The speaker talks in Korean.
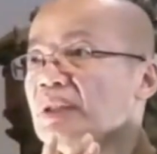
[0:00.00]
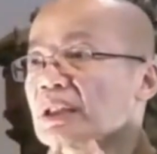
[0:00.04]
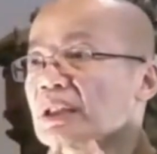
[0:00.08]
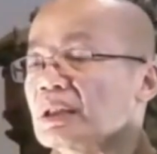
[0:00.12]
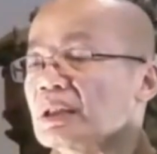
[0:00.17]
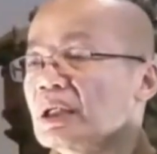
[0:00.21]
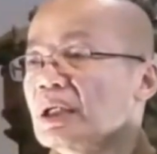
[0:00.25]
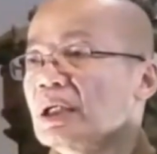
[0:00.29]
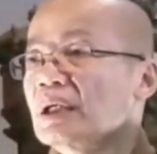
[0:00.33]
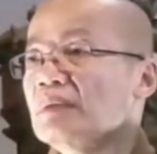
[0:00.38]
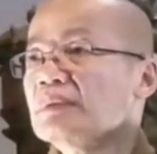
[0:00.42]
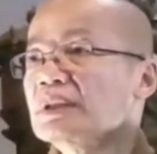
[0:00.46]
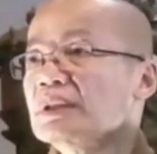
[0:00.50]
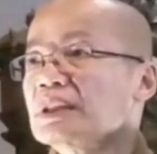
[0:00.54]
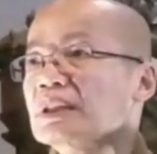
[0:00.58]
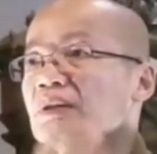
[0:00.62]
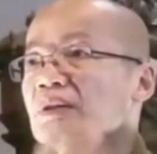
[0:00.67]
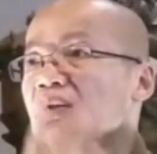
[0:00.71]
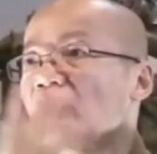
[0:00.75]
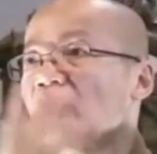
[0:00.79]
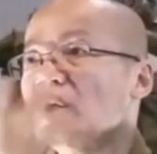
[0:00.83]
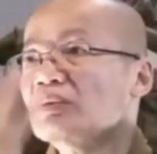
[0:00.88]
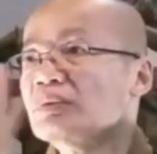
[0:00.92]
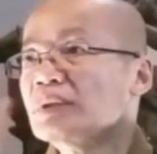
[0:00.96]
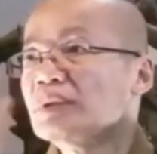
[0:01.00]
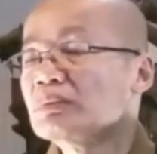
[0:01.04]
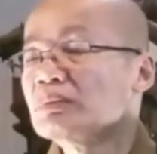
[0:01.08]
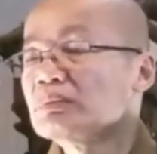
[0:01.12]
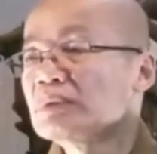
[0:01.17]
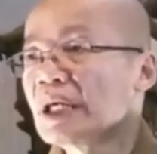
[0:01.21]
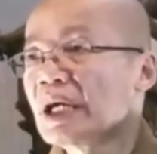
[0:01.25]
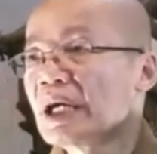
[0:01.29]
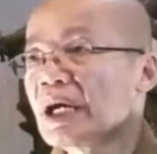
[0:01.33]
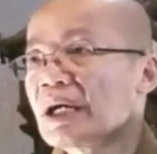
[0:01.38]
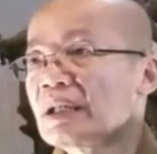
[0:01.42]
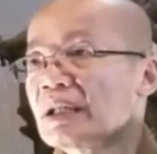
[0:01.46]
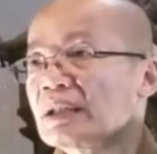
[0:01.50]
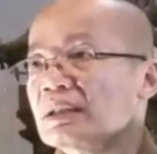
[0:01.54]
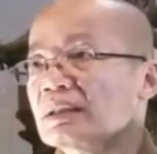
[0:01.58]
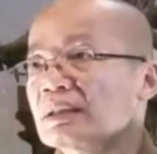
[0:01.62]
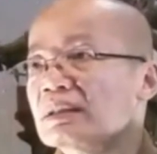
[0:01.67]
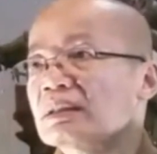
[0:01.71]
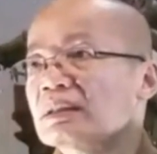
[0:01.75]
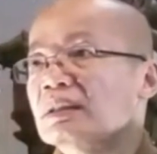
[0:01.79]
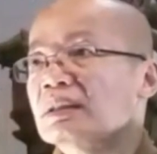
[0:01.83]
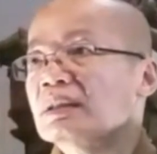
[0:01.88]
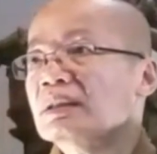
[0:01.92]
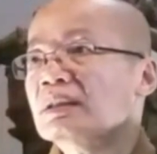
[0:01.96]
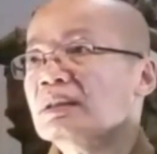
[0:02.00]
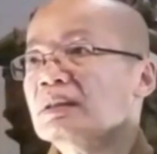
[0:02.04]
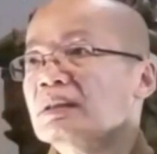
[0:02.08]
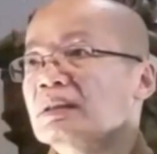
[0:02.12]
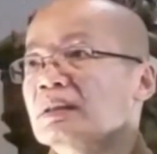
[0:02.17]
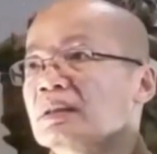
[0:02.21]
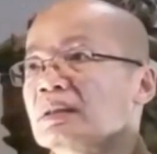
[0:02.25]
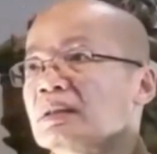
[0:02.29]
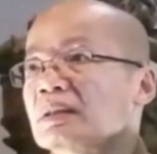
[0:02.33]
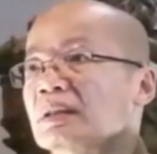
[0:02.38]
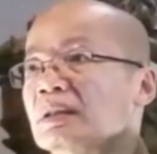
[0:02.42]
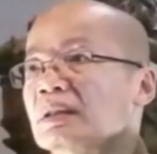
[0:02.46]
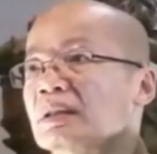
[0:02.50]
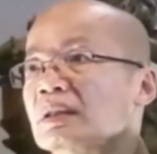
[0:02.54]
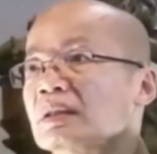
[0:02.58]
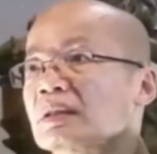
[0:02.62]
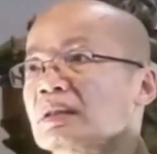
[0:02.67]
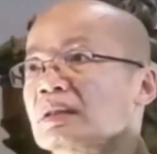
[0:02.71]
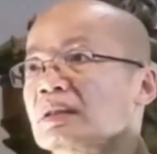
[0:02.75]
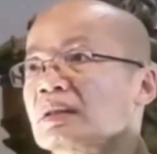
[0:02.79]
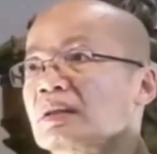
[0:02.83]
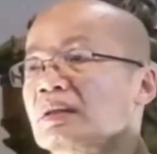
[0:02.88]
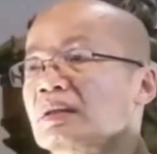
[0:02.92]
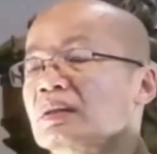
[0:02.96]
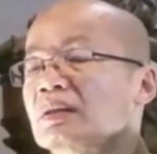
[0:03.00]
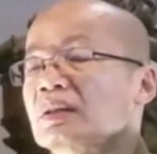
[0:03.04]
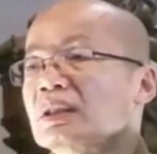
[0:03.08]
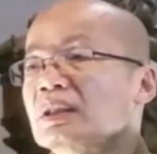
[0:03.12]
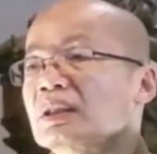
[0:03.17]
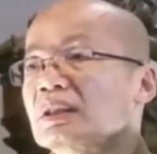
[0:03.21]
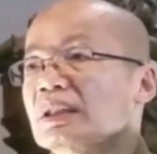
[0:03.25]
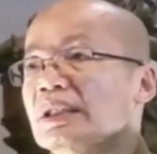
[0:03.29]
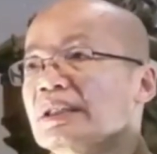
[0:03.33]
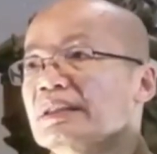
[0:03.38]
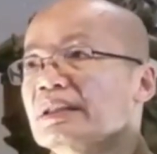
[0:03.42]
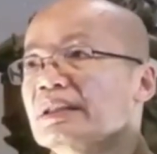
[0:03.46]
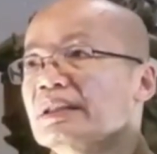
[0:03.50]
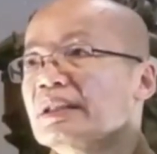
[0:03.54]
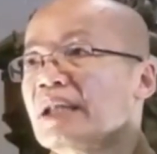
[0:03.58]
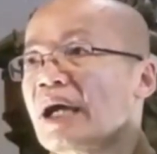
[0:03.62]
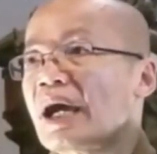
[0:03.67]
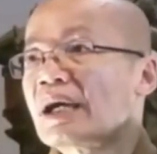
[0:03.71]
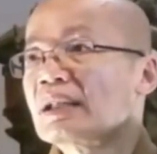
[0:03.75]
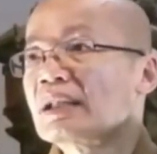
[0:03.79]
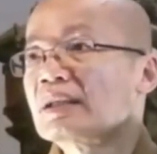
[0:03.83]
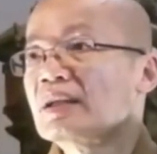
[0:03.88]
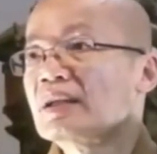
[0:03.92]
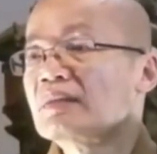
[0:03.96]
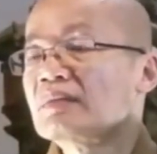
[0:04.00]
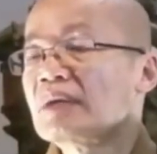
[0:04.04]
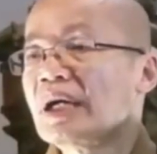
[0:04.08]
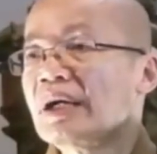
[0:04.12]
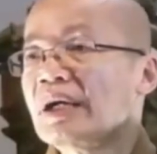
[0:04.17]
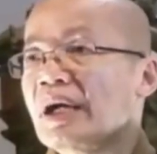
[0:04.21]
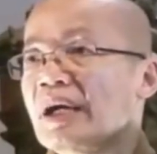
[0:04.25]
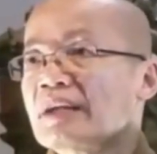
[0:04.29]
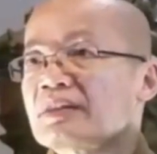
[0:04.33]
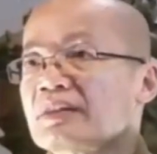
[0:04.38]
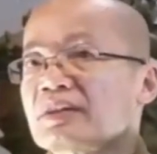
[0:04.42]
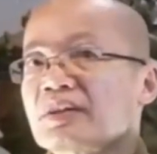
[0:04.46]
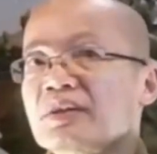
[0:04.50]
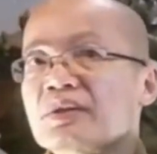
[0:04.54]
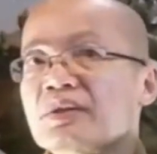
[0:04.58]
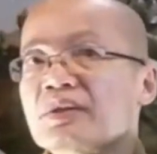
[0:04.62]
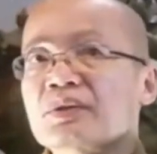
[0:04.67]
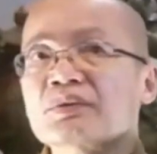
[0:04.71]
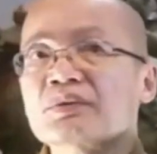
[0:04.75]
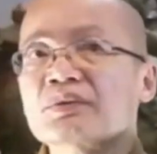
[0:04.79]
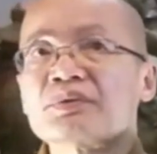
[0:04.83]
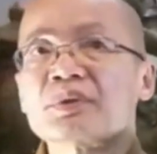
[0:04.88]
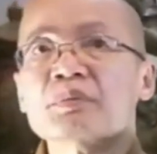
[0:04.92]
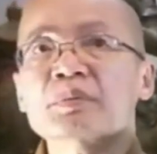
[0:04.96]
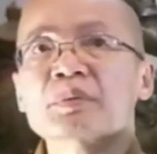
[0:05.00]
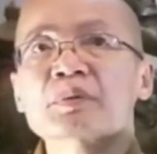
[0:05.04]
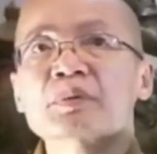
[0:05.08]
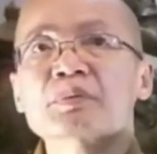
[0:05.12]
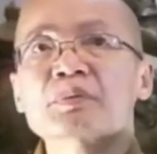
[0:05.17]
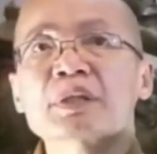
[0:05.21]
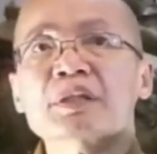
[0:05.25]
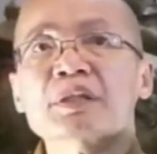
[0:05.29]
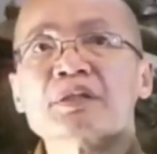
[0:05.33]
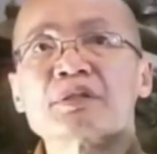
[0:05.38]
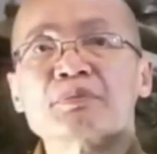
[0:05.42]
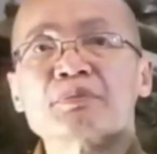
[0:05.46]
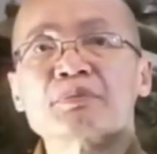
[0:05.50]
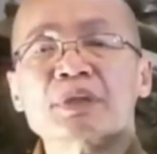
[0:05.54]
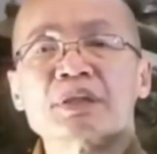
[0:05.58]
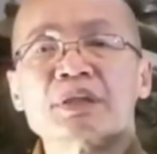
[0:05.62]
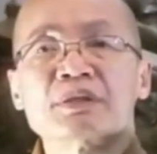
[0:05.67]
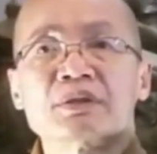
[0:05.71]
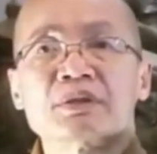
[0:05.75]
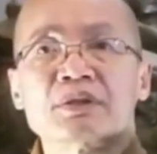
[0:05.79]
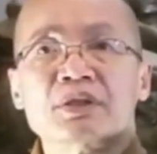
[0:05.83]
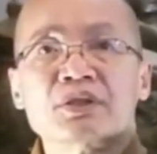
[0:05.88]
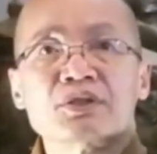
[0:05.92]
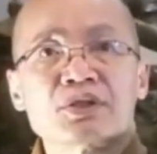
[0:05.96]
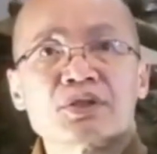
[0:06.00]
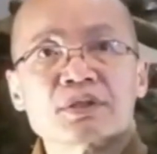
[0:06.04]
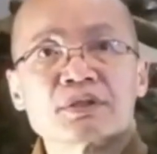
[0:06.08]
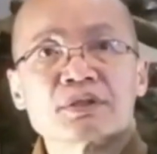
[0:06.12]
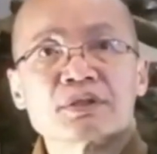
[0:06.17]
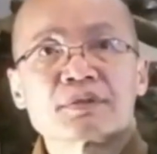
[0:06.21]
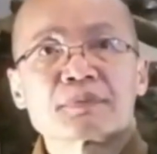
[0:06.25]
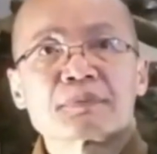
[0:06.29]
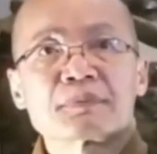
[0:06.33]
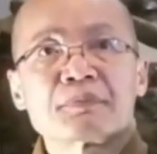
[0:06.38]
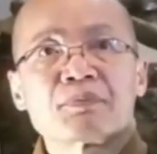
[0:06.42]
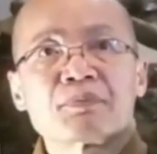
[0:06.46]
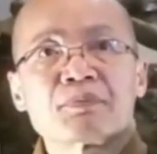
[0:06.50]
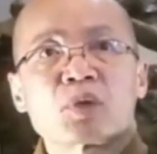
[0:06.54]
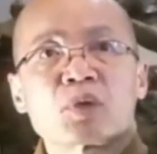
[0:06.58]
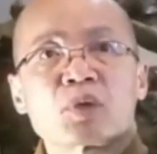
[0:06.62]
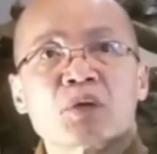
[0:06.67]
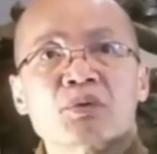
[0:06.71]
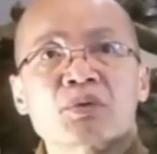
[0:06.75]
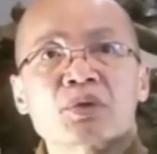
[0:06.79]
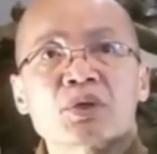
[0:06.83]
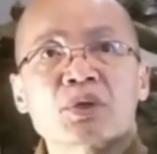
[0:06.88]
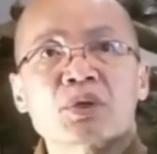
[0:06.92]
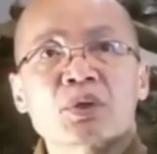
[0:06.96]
아미타 부처님이 여기 다시 돌아와서 사랑하는 사람들을 제도하도록 도울 것입니다. 그래서